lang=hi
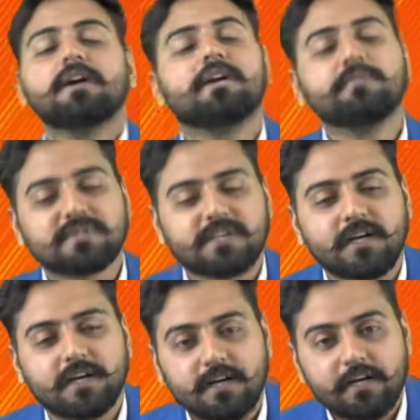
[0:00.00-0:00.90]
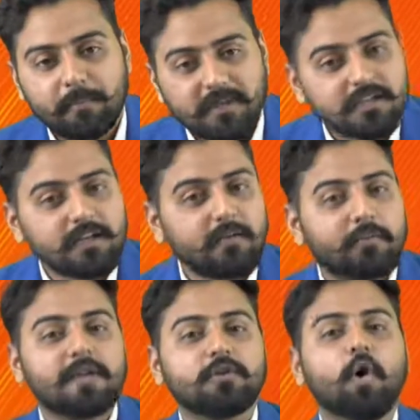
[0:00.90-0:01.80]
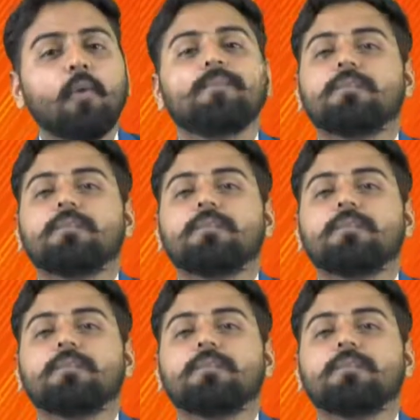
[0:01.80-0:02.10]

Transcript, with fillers: रिप्रेजेंट करेगी पथ की लंबाई को